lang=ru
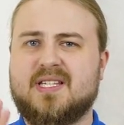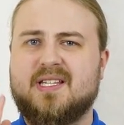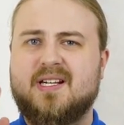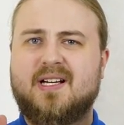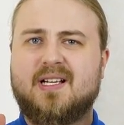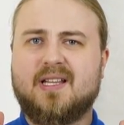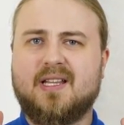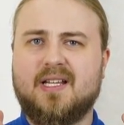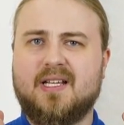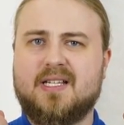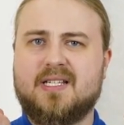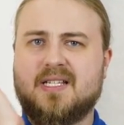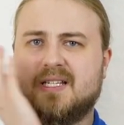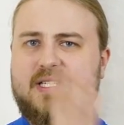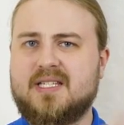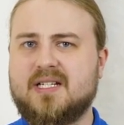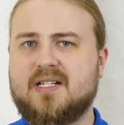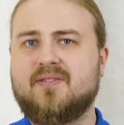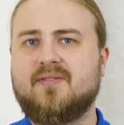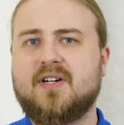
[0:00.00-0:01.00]
странное из
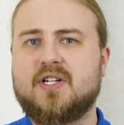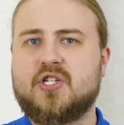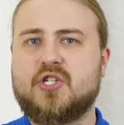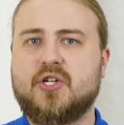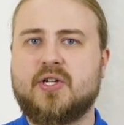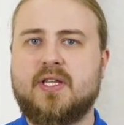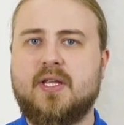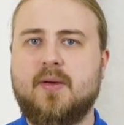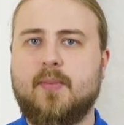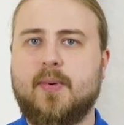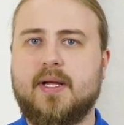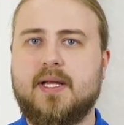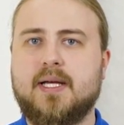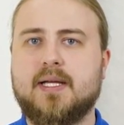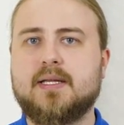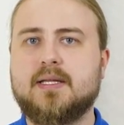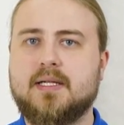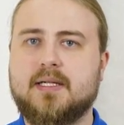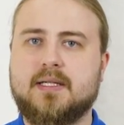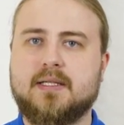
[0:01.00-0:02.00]
этих ваших
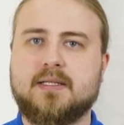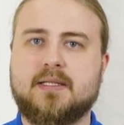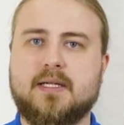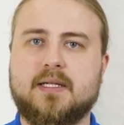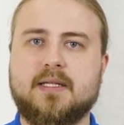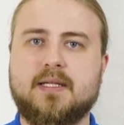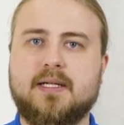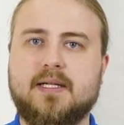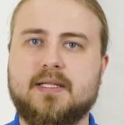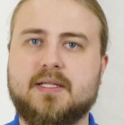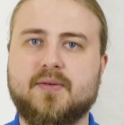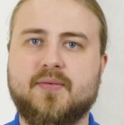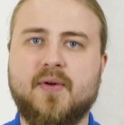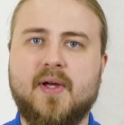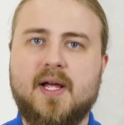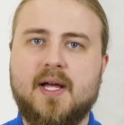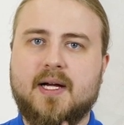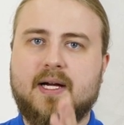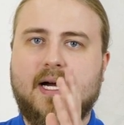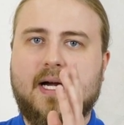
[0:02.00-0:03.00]
непонятных интернетов,
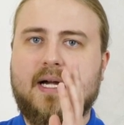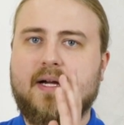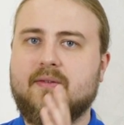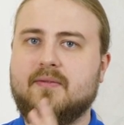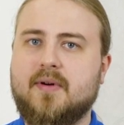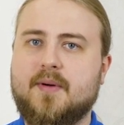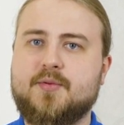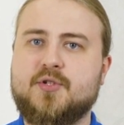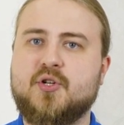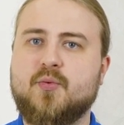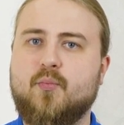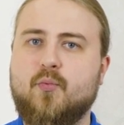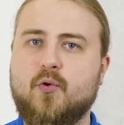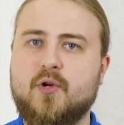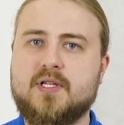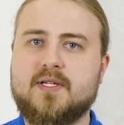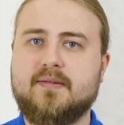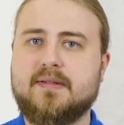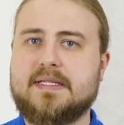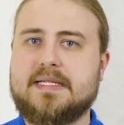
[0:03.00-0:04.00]
как им вообще
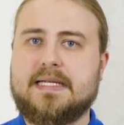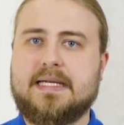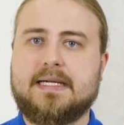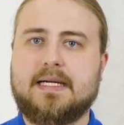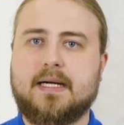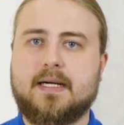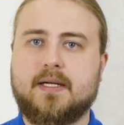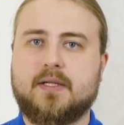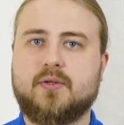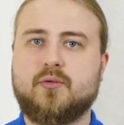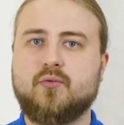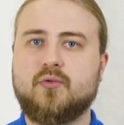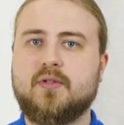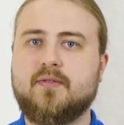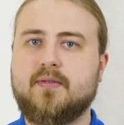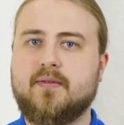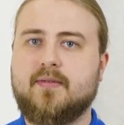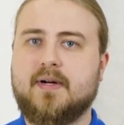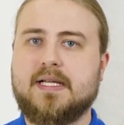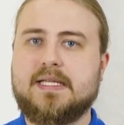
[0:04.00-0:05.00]
пользоваться и как оттуда
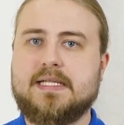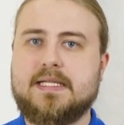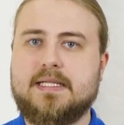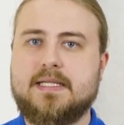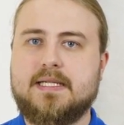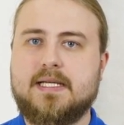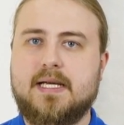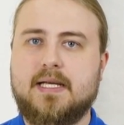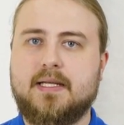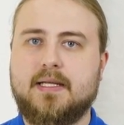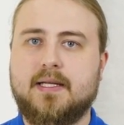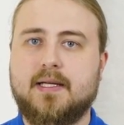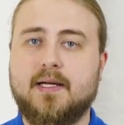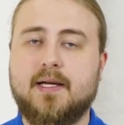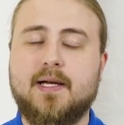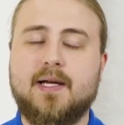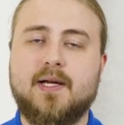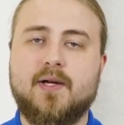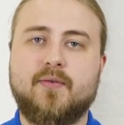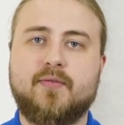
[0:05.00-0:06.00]
выводить
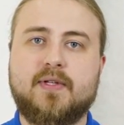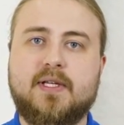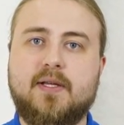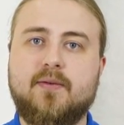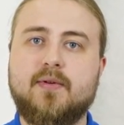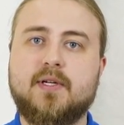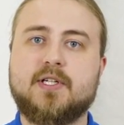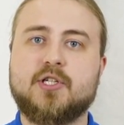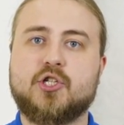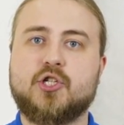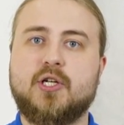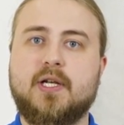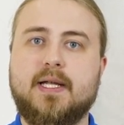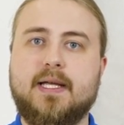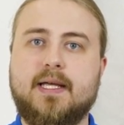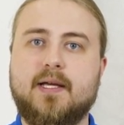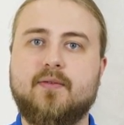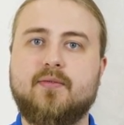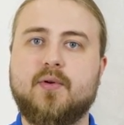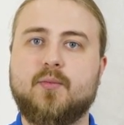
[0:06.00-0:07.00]
деньги. В Киви
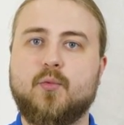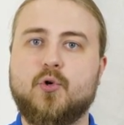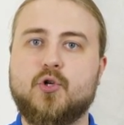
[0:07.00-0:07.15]
кошельке вы